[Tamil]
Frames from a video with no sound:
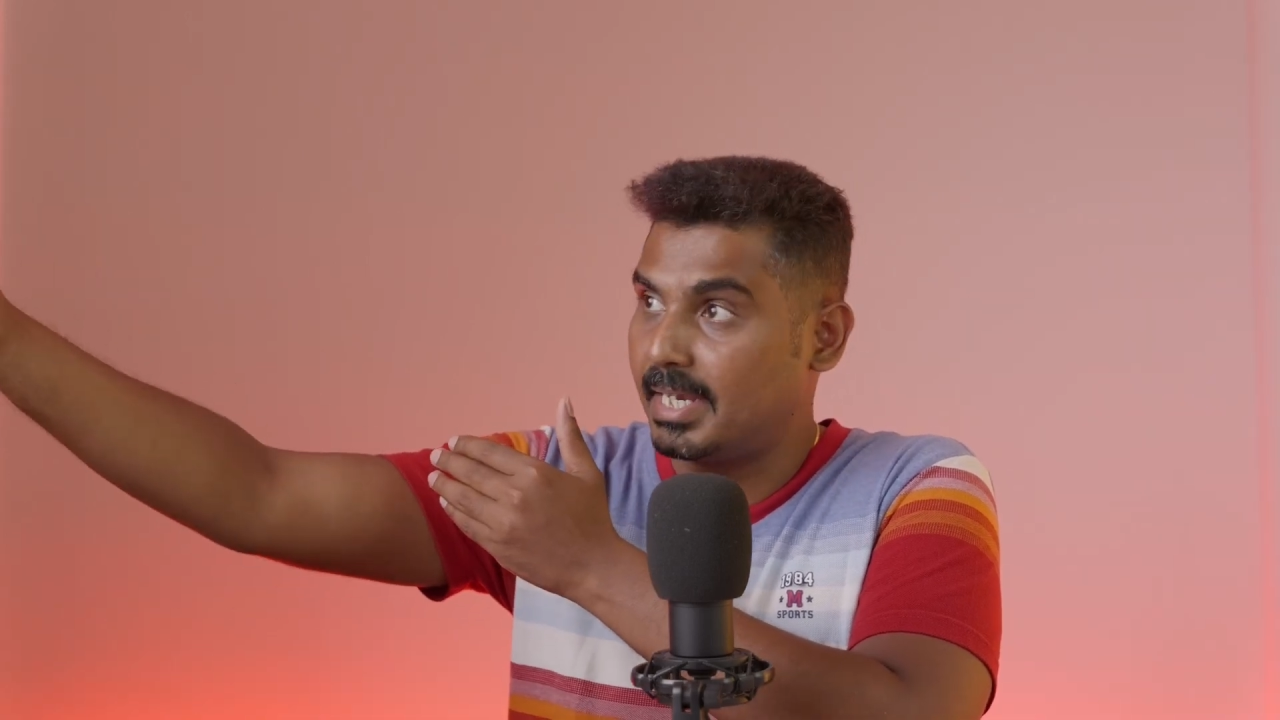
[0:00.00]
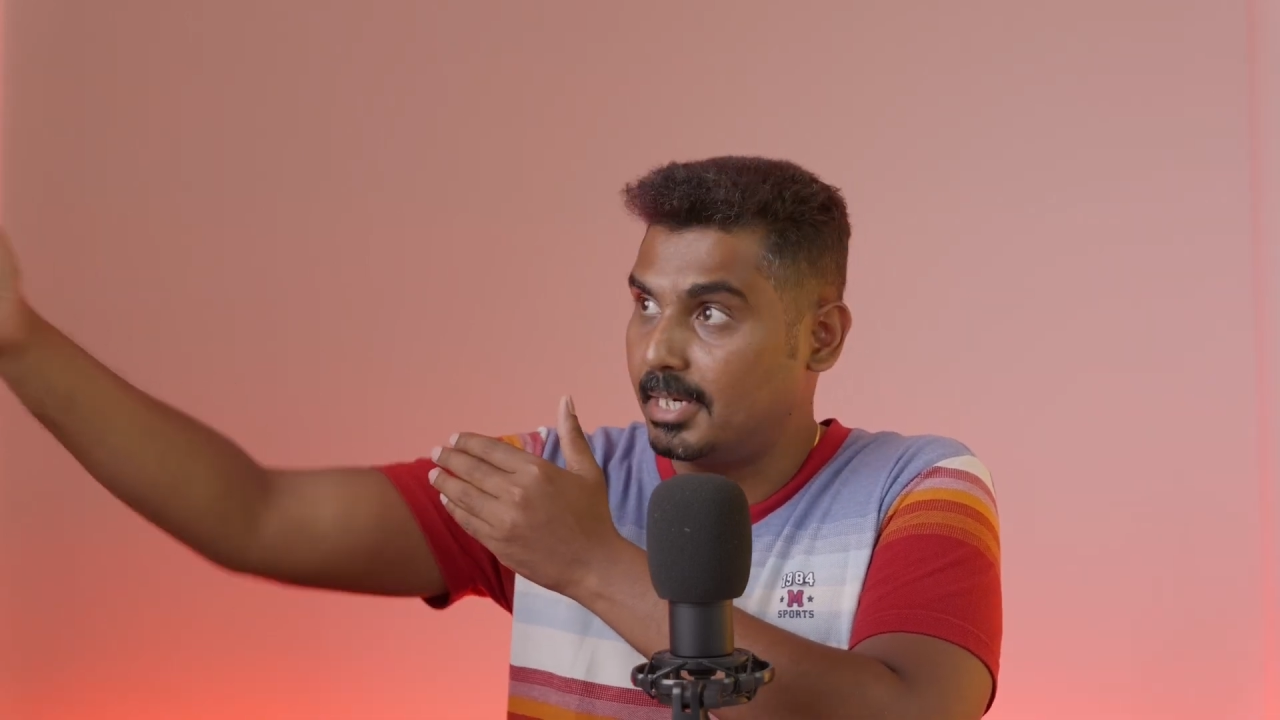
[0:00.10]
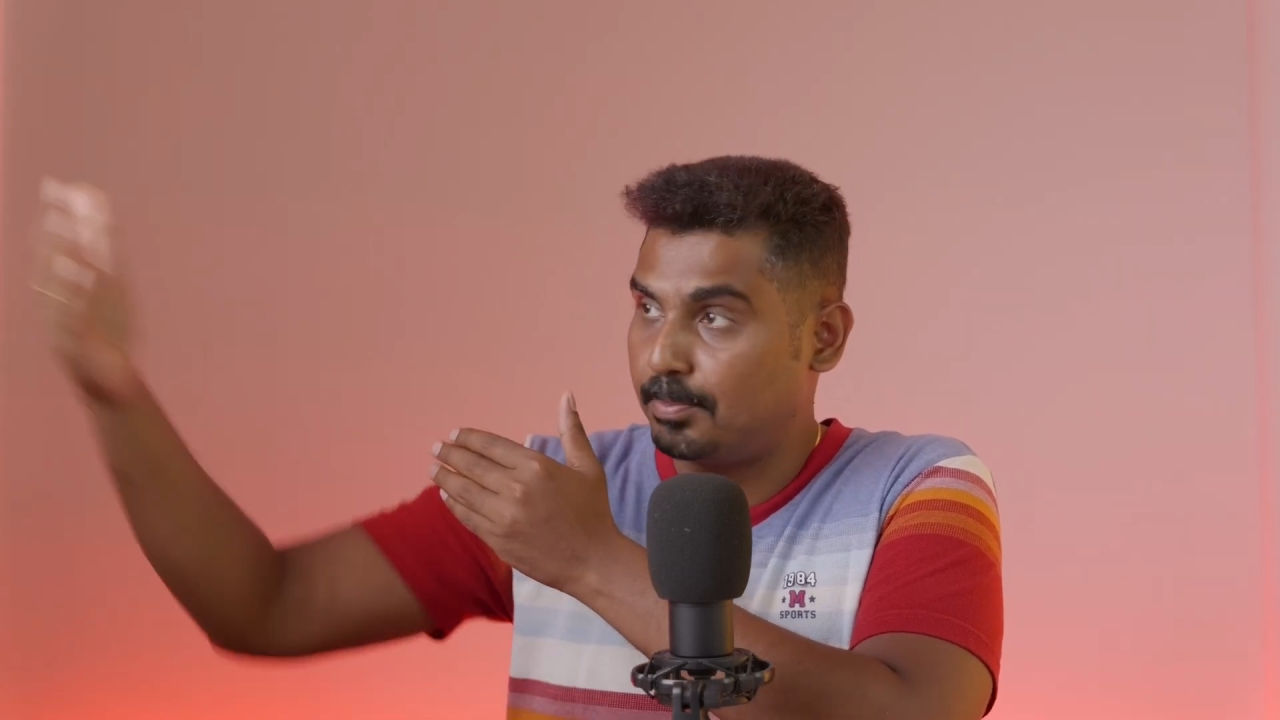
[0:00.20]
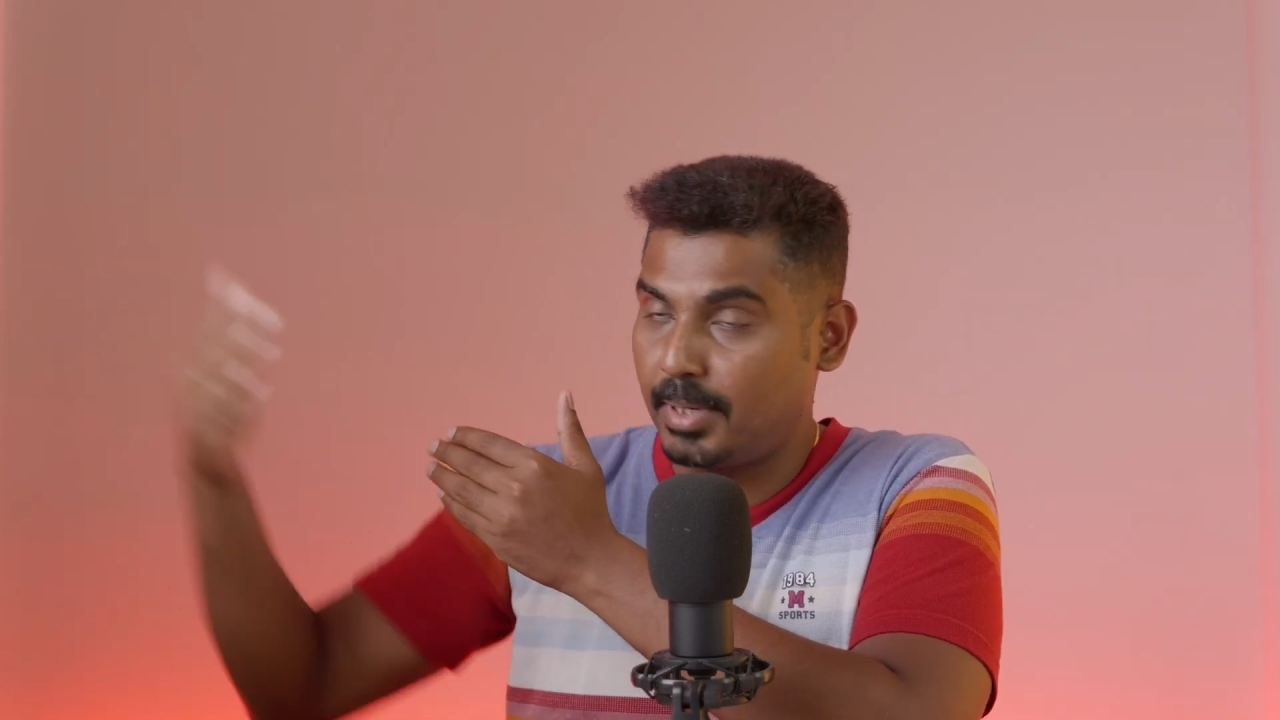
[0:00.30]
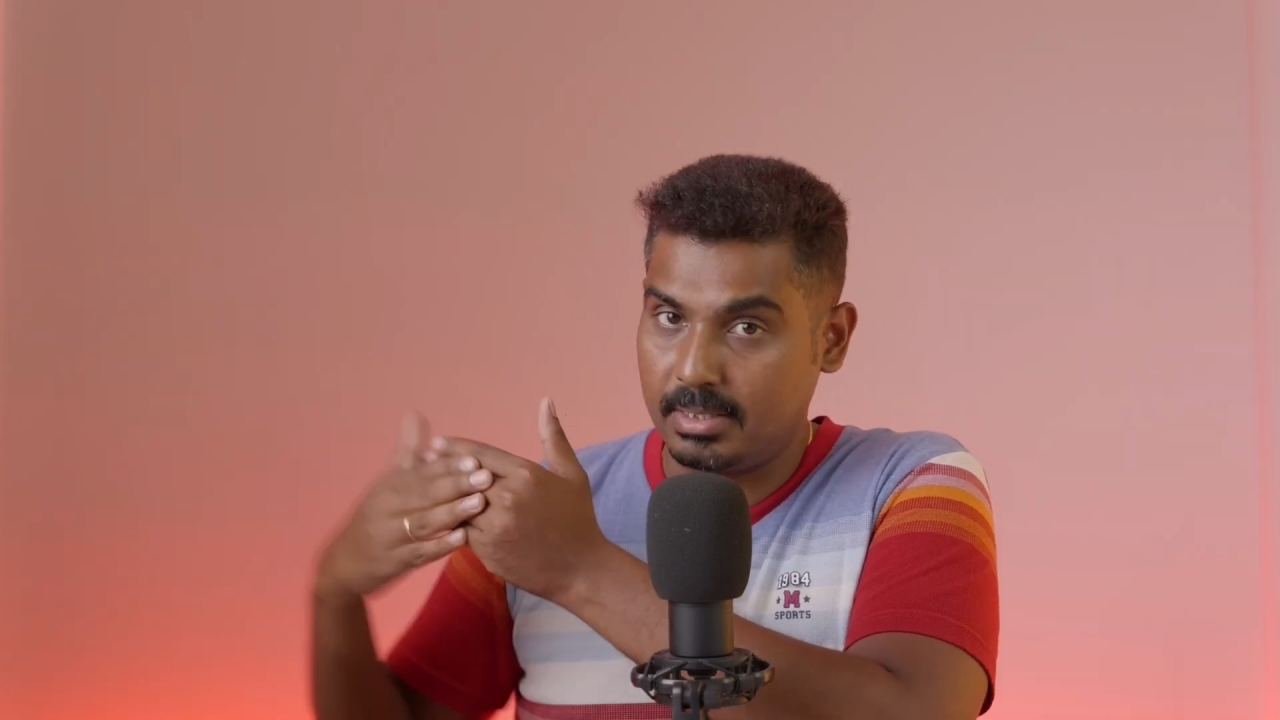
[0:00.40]

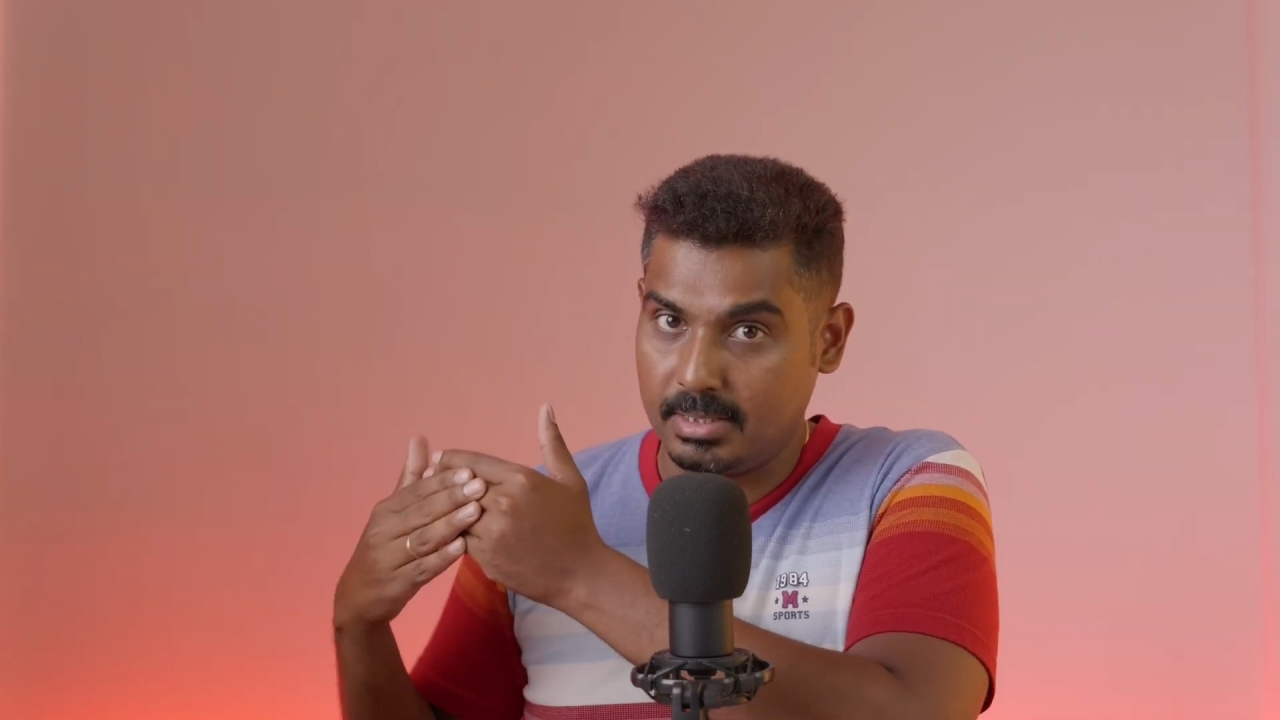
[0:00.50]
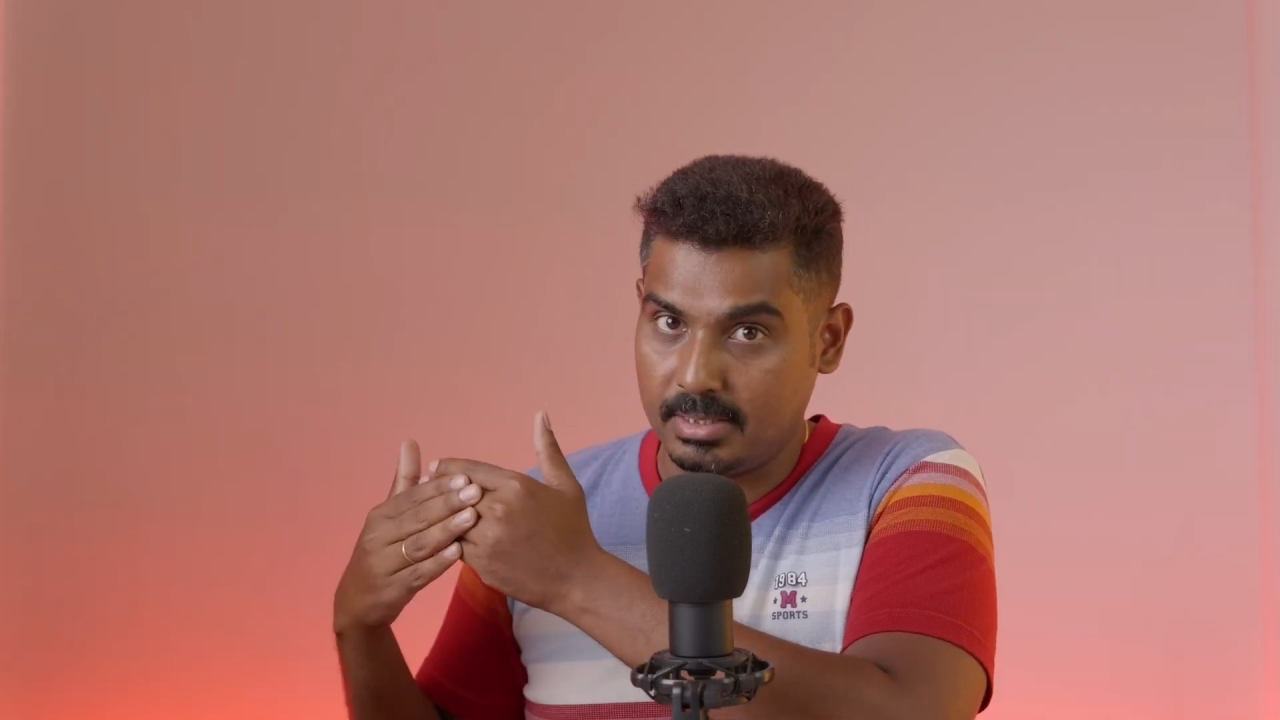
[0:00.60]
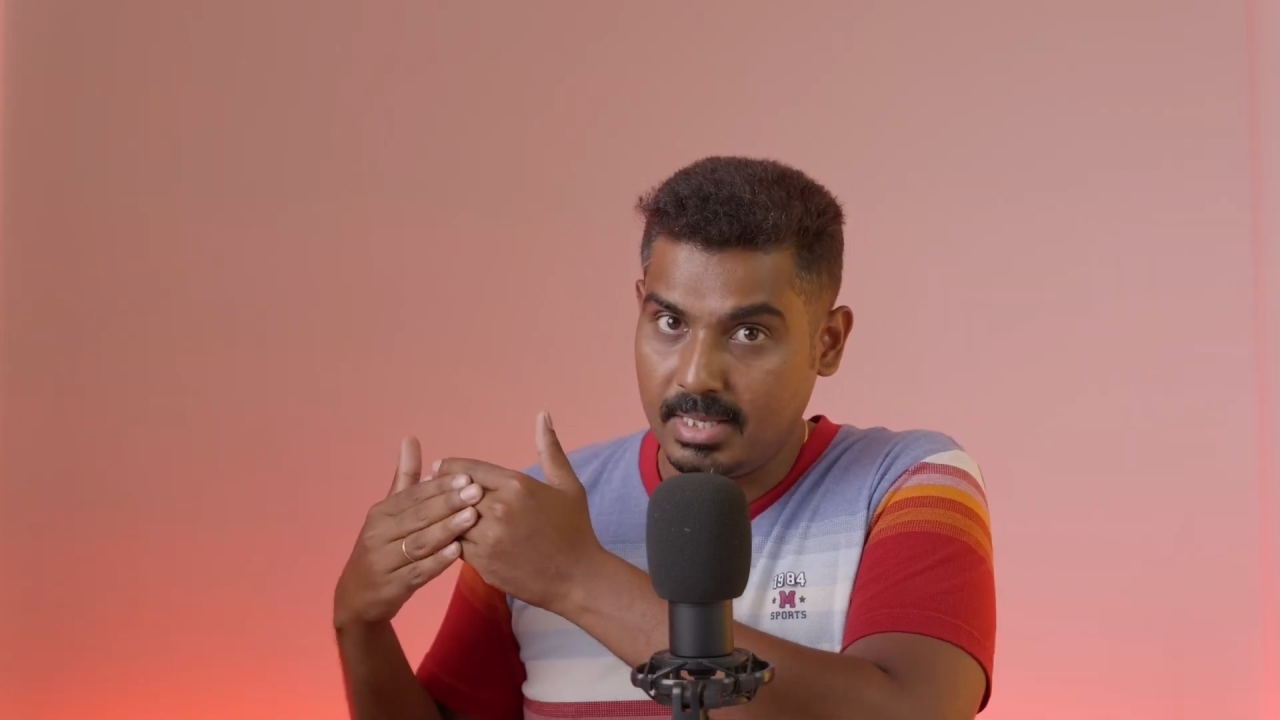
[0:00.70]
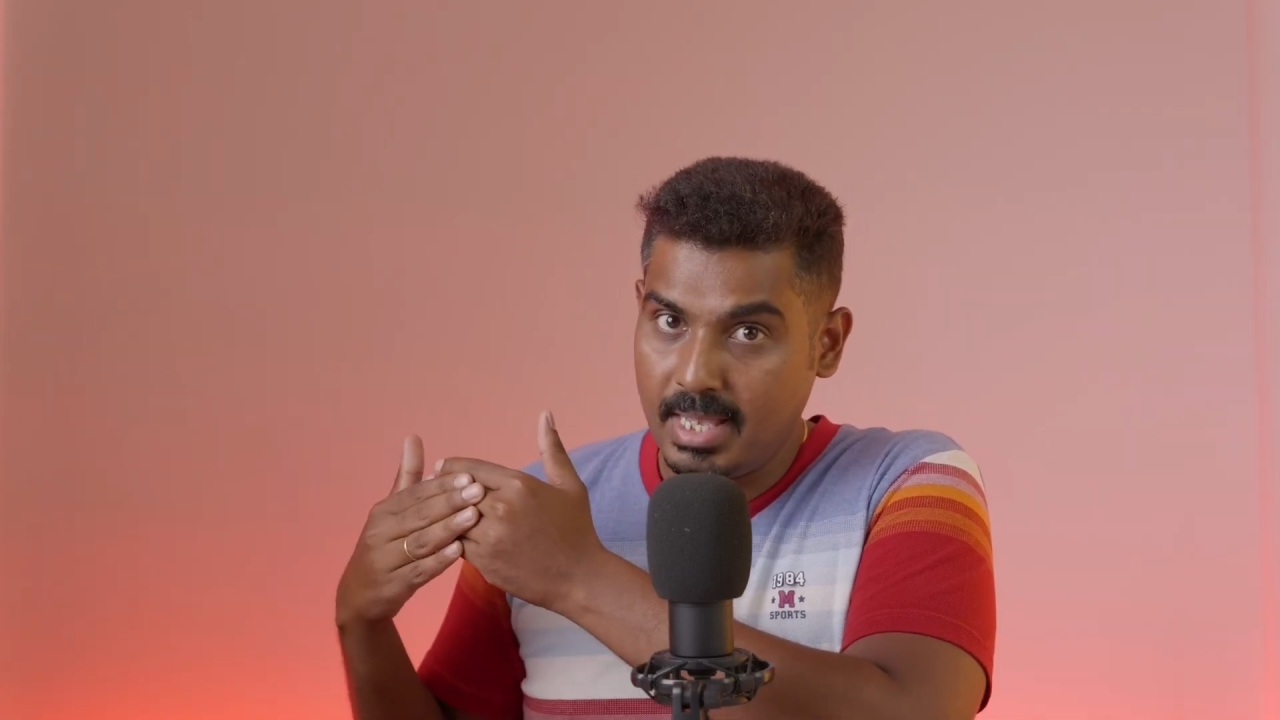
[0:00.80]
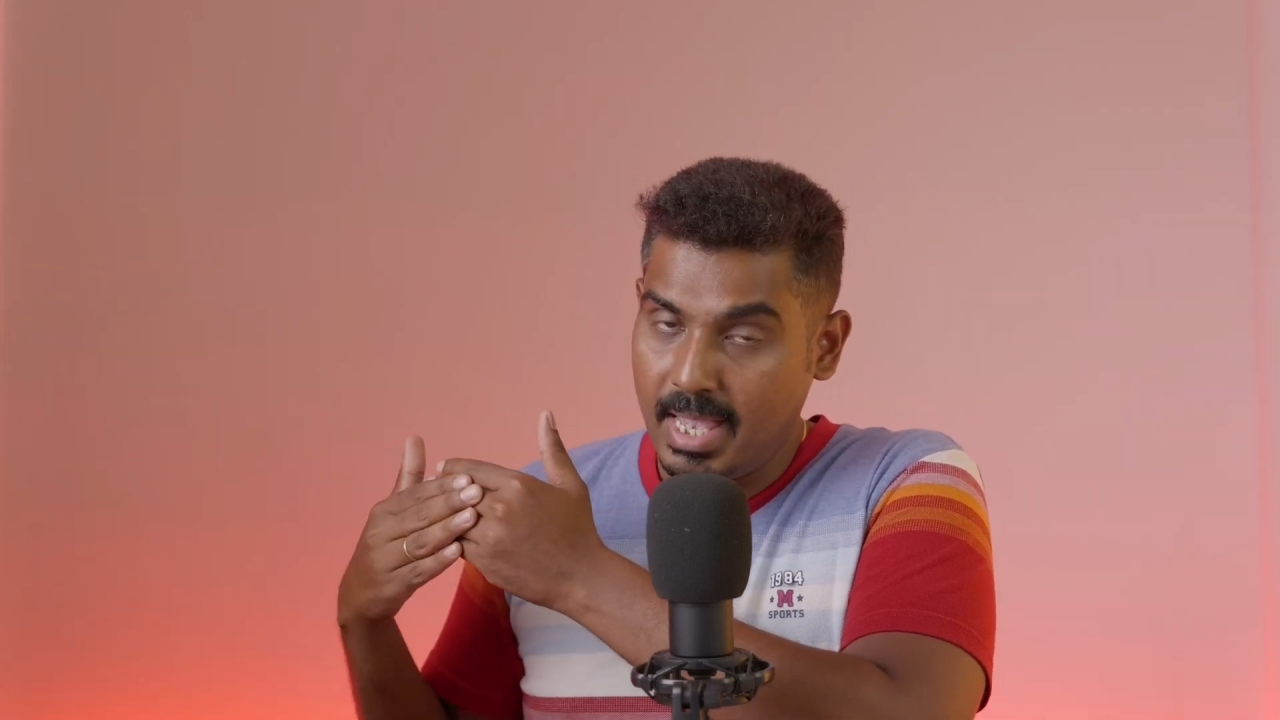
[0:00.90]
லைட்டு பட்டு